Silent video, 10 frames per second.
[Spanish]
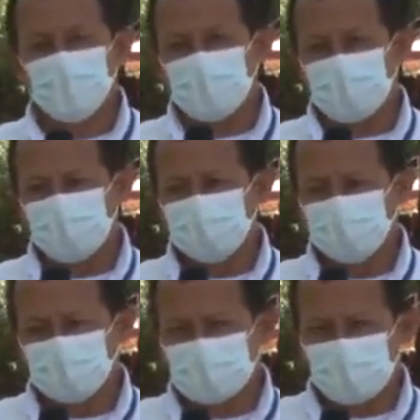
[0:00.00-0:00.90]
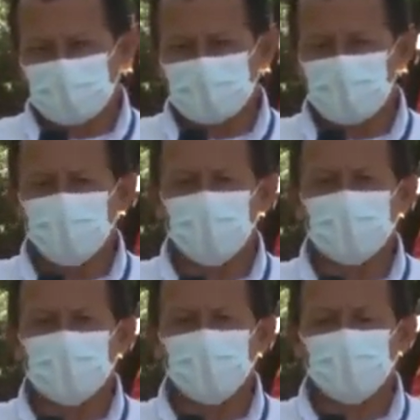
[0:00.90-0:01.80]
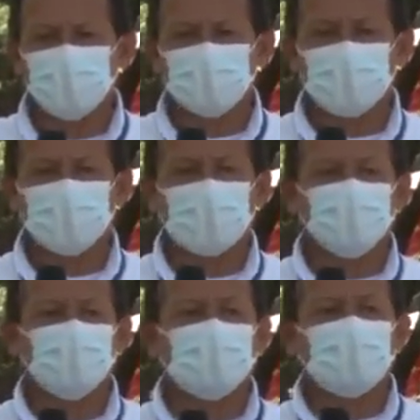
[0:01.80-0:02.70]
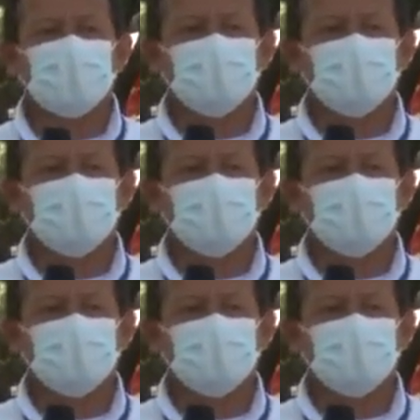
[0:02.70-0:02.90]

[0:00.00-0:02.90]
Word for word: ah, en, cabeza del medio Castro González a todas las